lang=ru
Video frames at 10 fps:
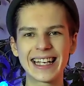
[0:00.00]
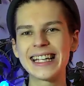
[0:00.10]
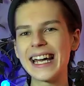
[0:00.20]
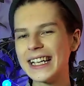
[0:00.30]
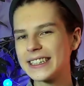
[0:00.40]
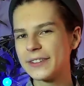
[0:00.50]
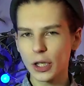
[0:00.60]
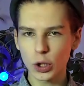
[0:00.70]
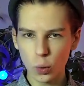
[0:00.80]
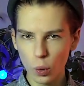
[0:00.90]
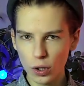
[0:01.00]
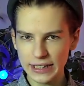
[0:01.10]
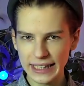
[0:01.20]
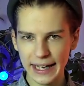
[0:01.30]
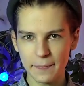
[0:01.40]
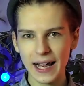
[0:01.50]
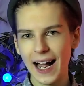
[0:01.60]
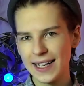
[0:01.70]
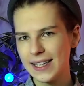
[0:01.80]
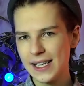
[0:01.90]
гитаристы-виртуозы,
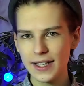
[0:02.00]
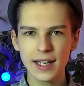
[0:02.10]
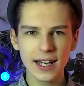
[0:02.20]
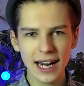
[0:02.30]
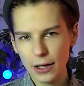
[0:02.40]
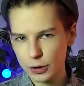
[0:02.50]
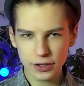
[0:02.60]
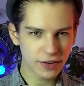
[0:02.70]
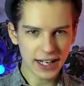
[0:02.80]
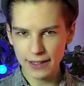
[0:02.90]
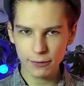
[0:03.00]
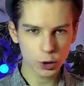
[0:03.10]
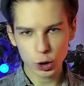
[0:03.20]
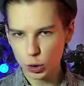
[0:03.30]
они играют свои вот